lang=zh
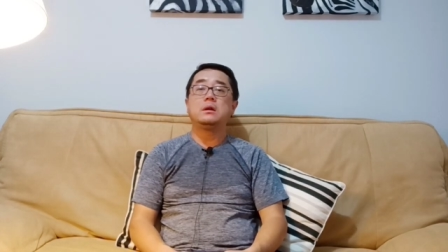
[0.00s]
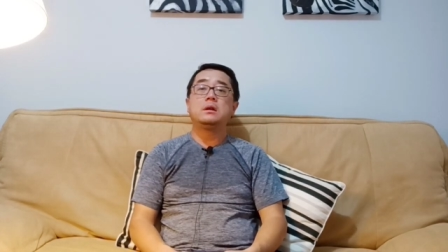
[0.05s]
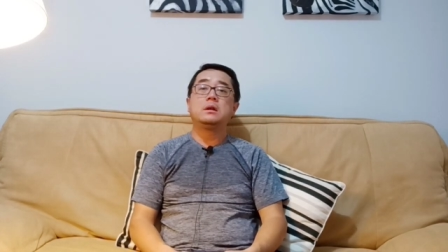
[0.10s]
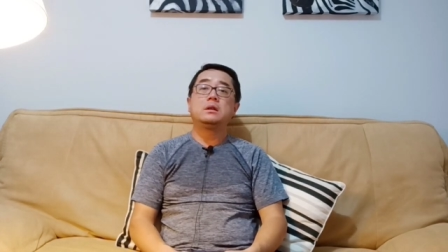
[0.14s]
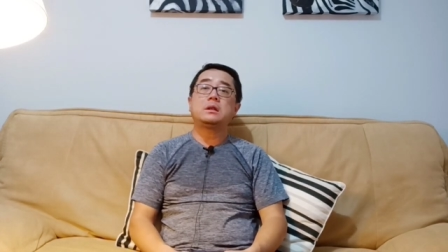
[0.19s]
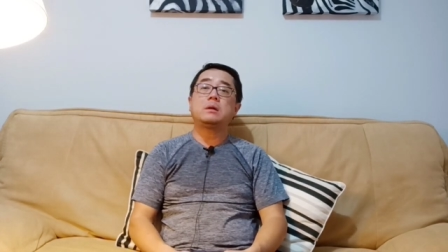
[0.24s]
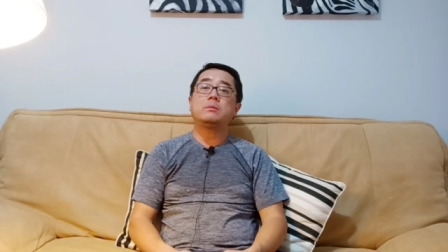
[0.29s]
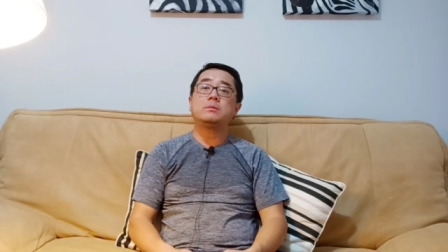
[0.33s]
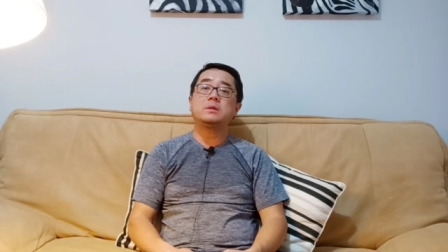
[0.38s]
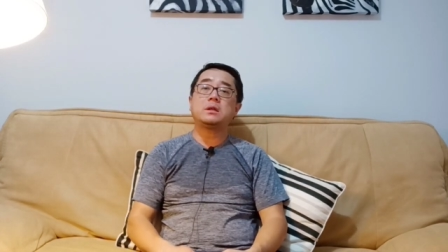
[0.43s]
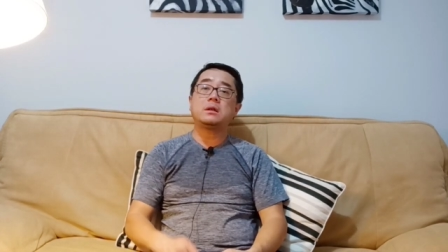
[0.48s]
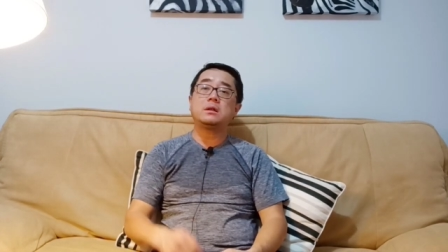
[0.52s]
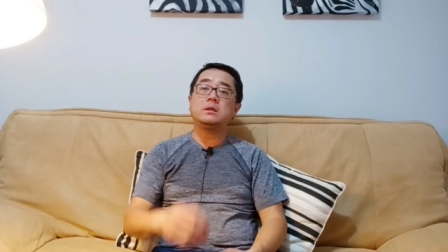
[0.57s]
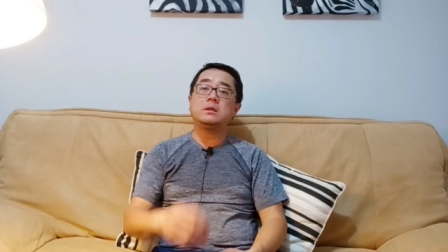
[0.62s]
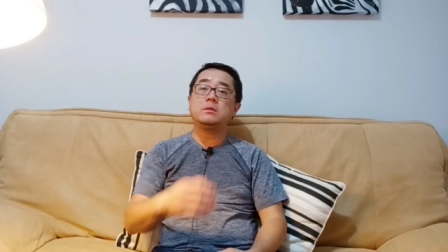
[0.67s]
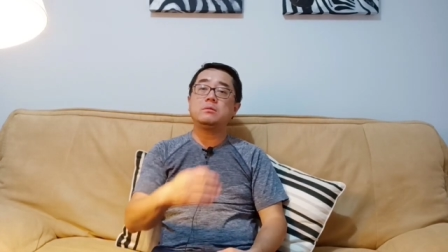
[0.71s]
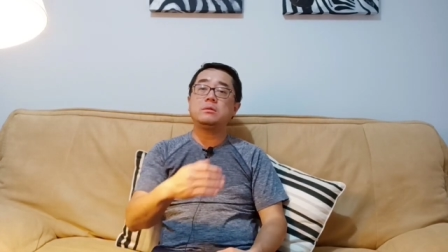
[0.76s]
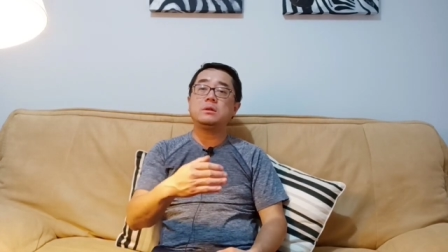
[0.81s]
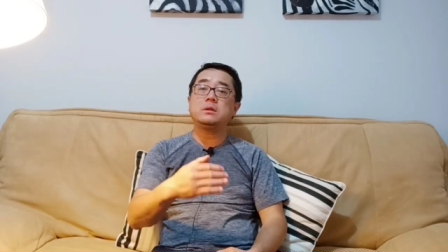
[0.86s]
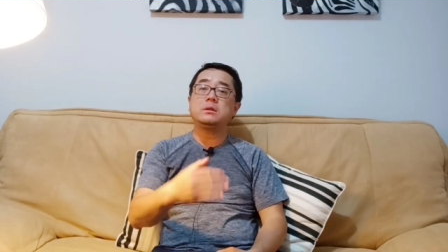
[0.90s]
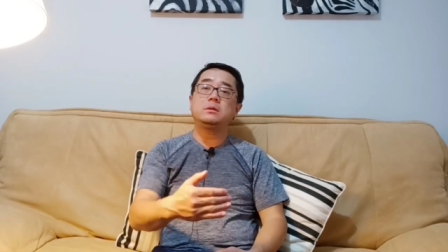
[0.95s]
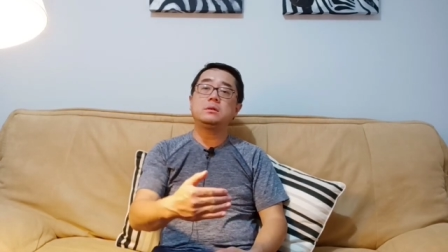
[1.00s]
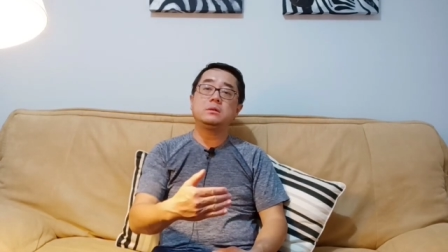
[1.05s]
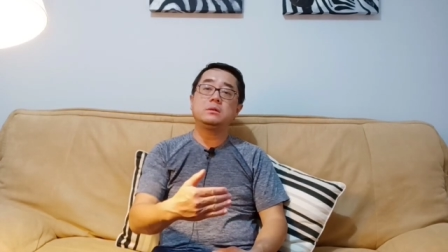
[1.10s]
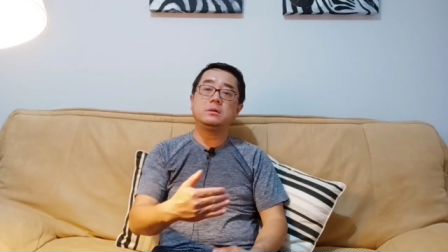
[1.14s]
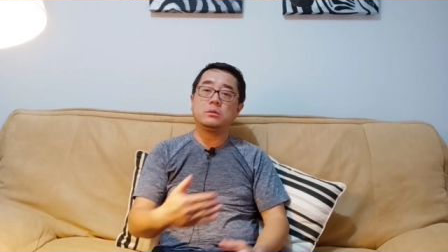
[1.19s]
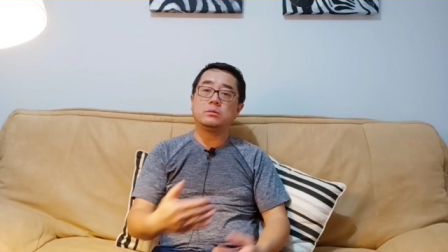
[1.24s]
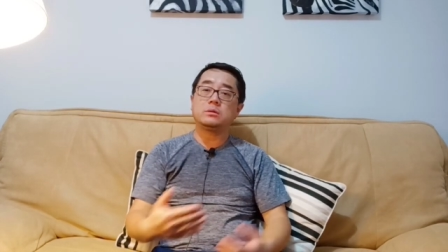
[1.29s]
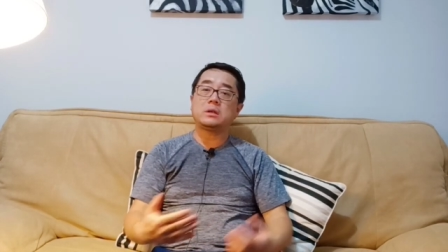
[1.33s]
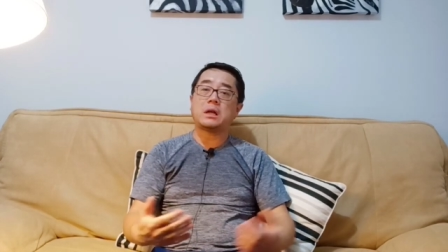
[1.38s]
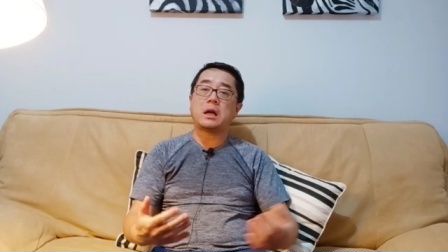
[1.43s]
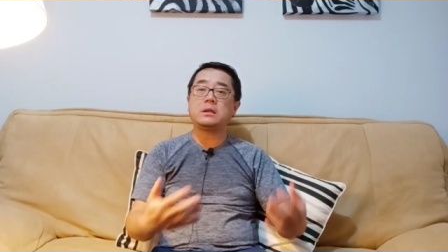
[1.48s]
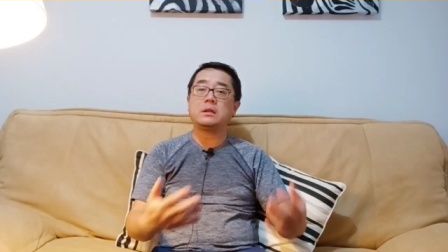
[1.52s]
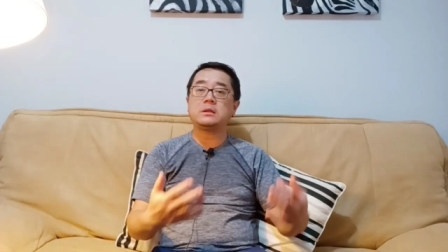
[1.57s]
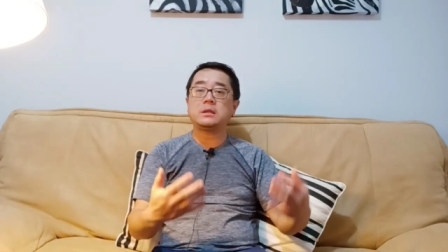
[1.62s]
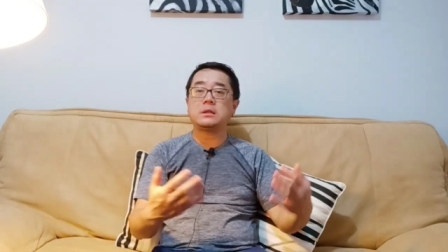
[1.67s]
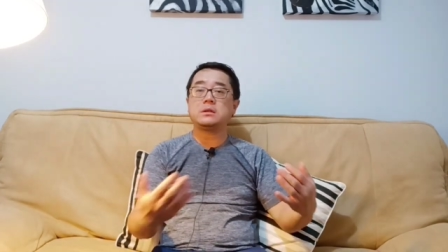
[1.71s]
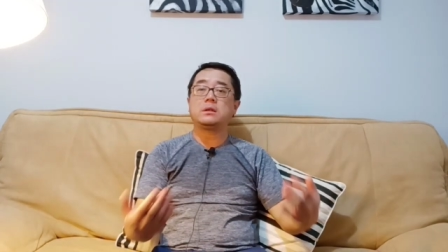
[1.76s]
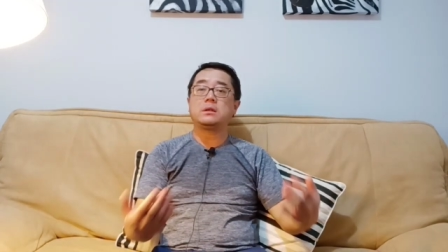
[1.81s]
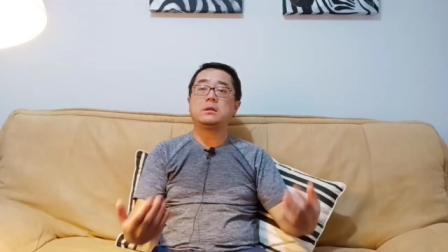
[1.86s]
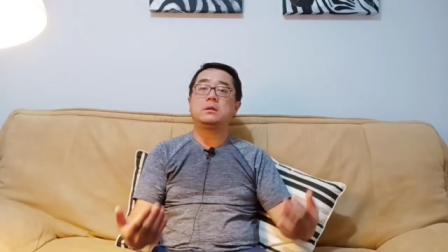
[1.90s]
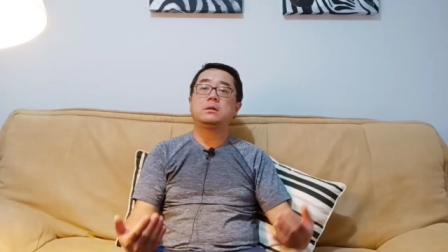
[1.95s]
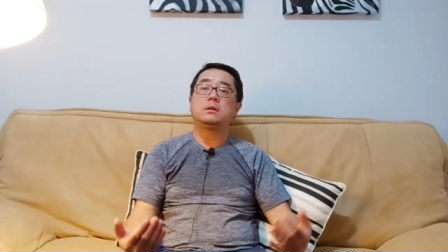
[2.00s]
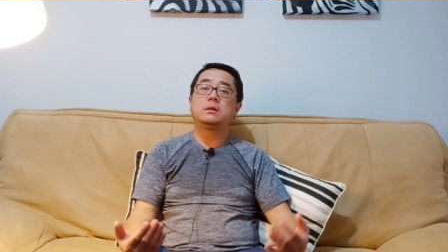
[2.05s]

他们家人因为有他在这儿，